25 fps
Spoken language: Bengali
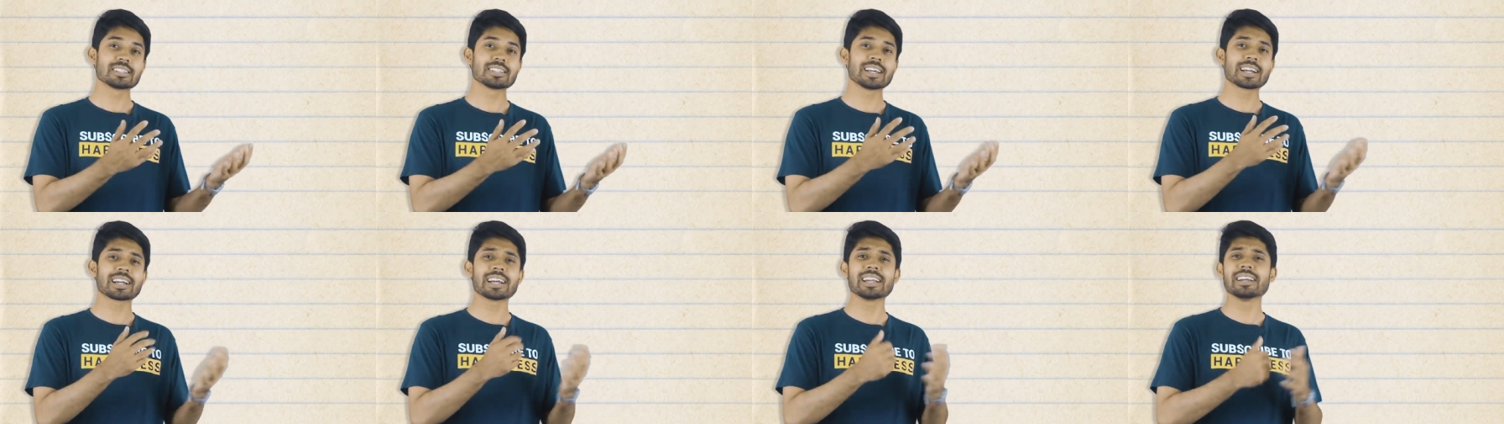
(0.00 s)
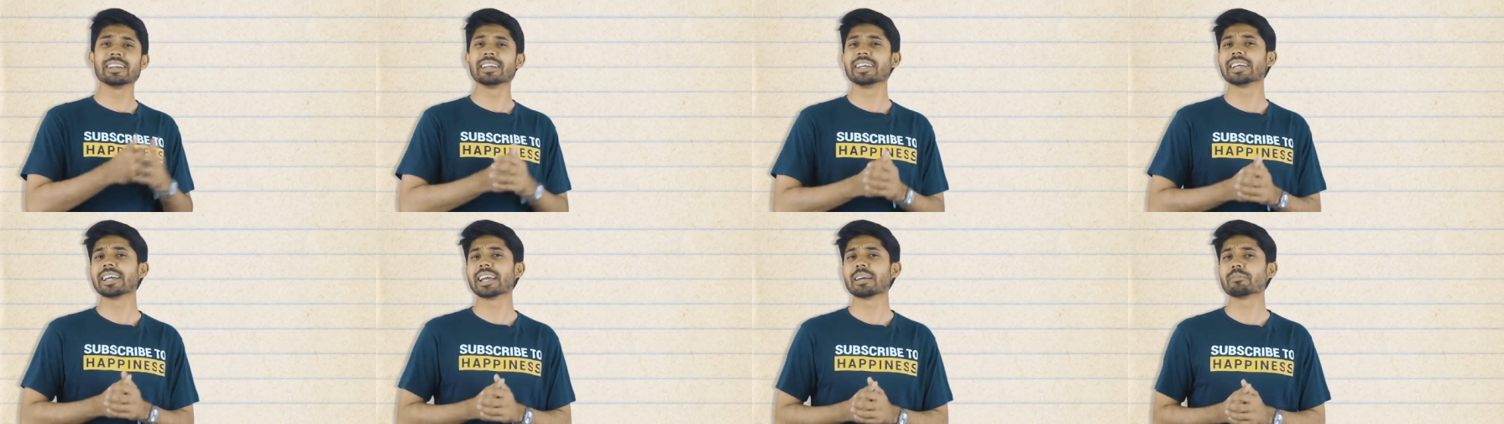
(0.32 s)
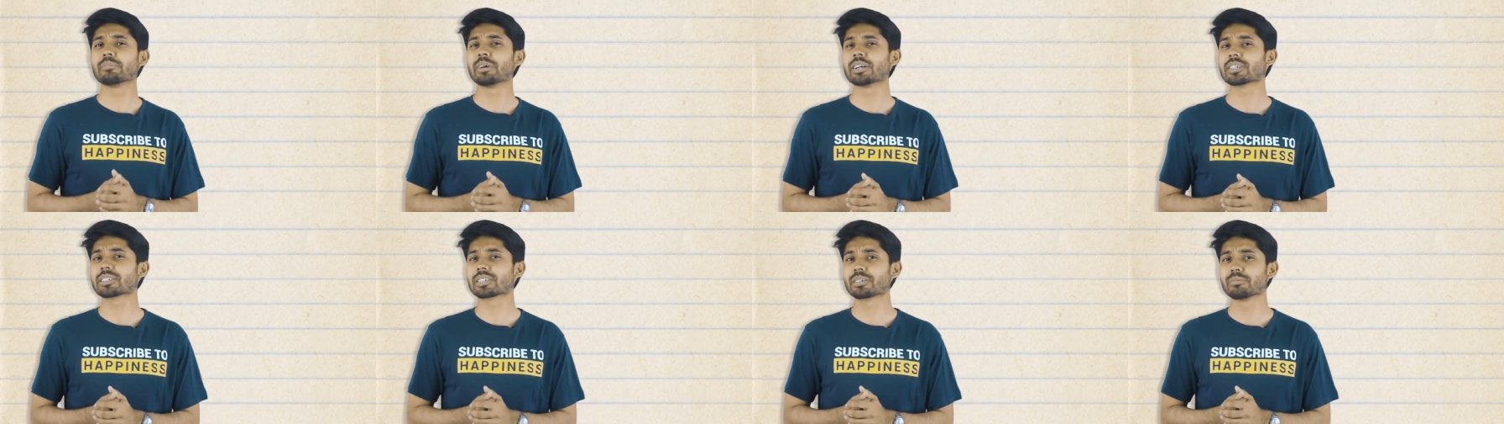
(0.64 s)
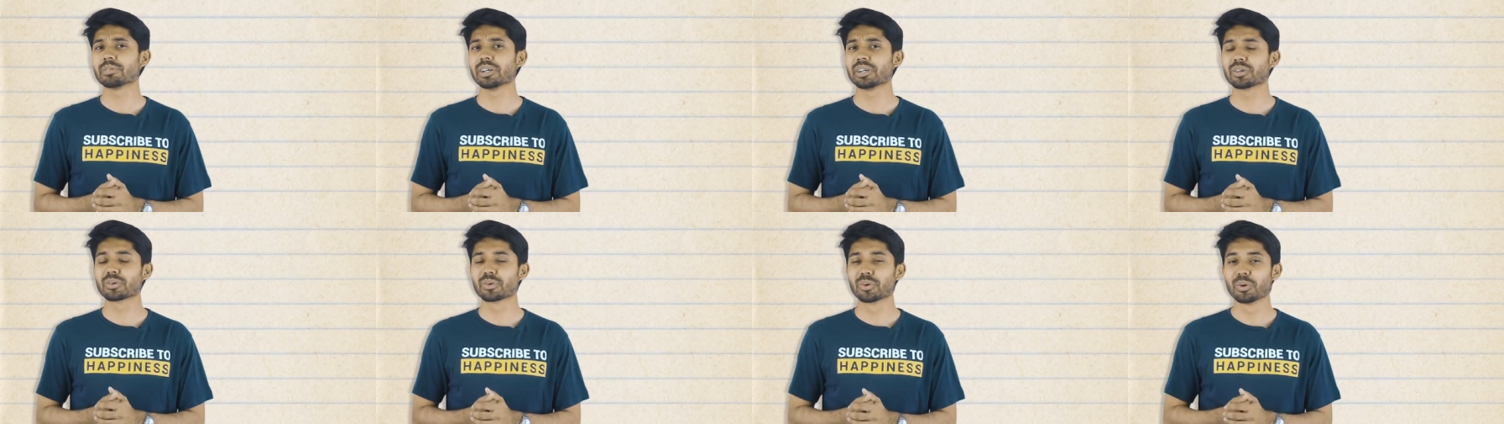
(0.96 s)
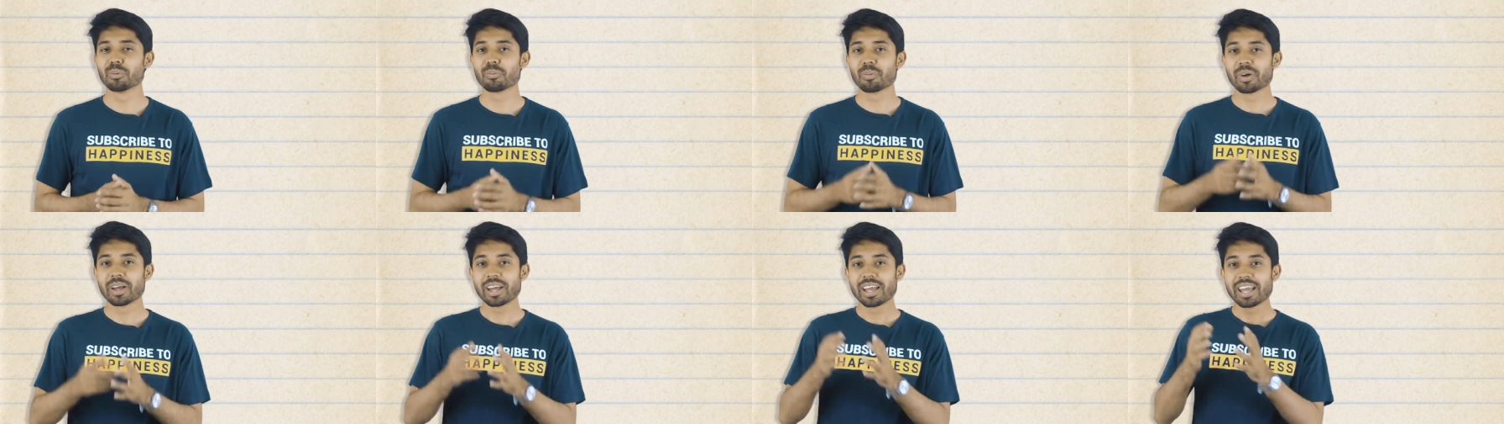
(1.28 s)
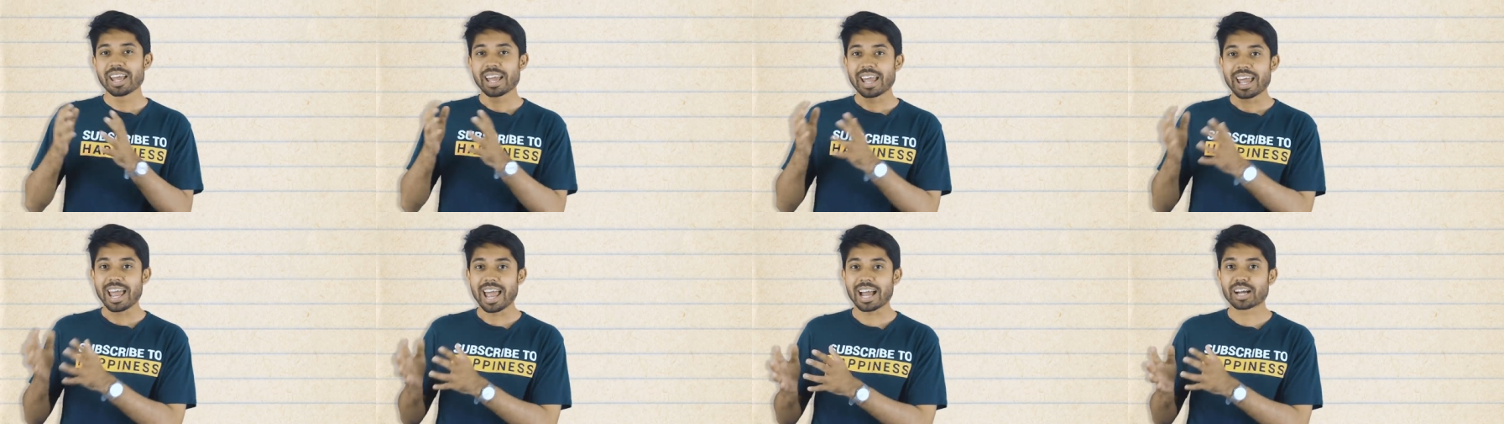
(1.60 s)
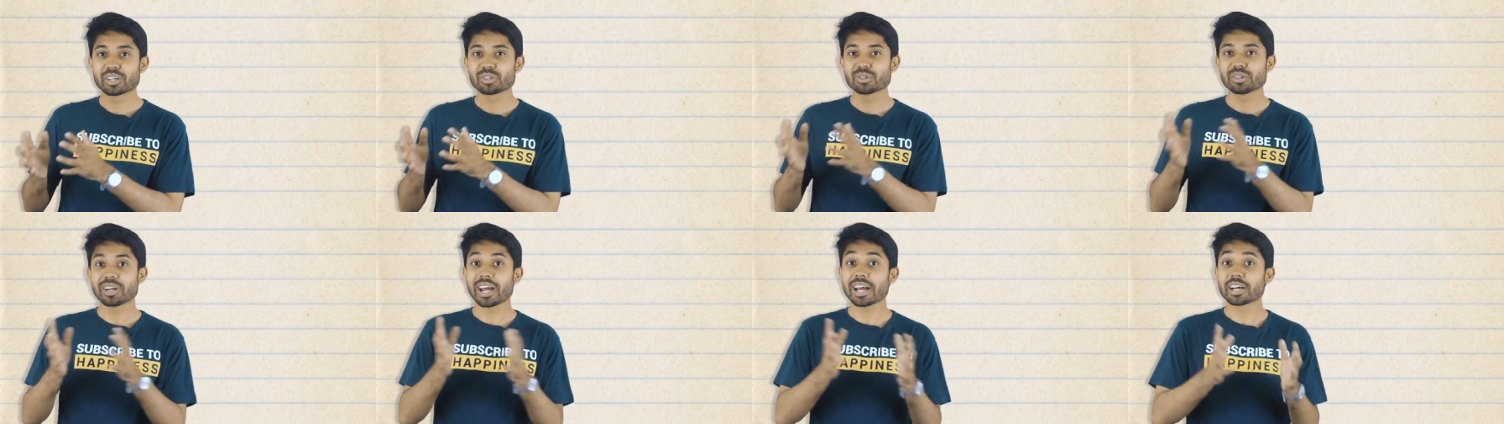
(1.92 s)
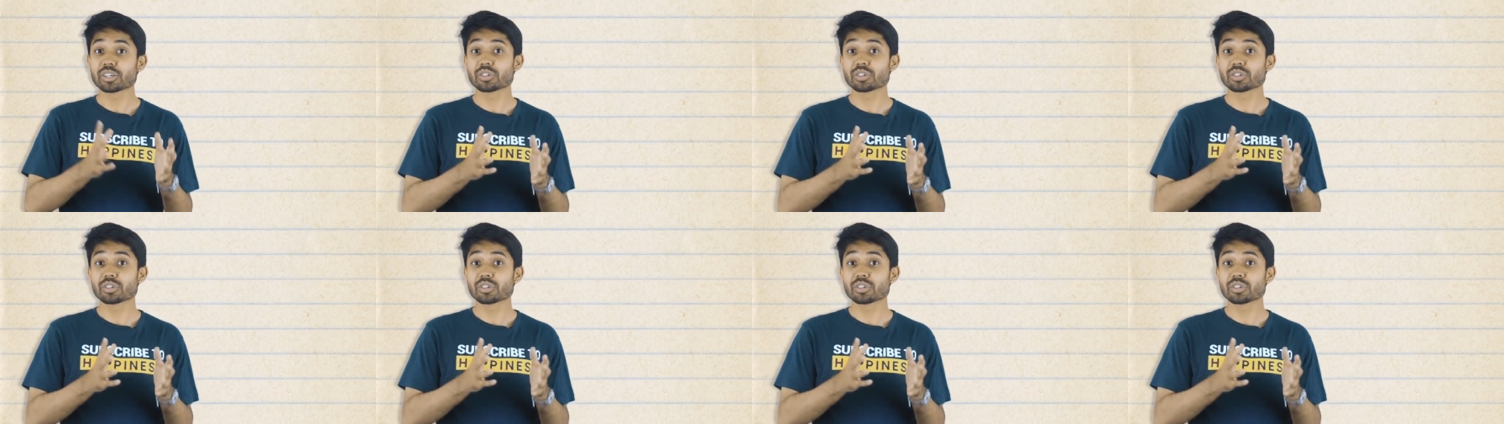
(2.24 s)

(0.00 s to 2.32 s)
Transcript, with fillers: সেকেন্ডলি এই মাস্টার মাইন্ড গ্রুপ একজন